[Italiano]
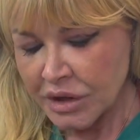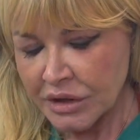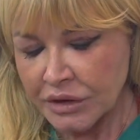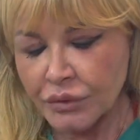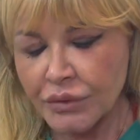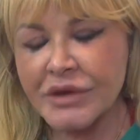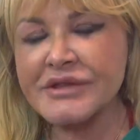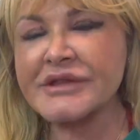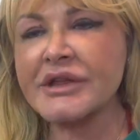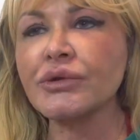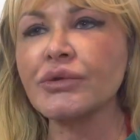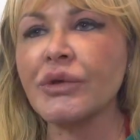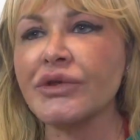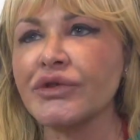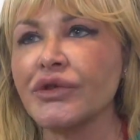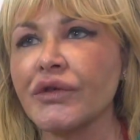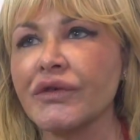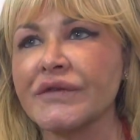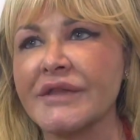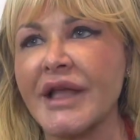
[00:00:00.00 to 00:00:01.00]
Queste due
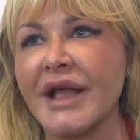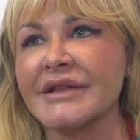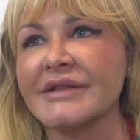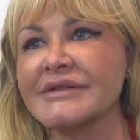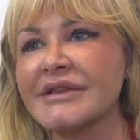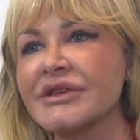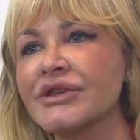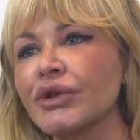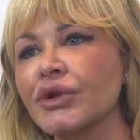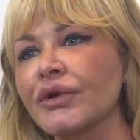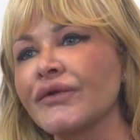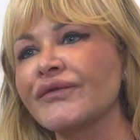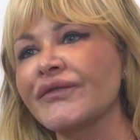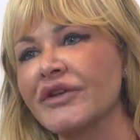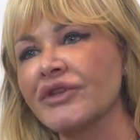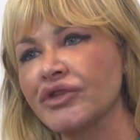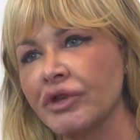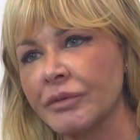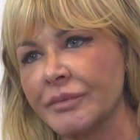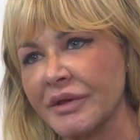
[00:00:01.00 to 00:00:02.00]
sostanze sono
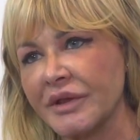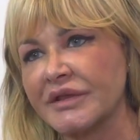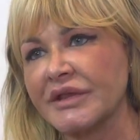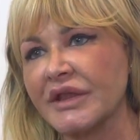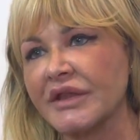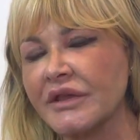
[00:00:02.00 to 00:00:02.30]
facilmente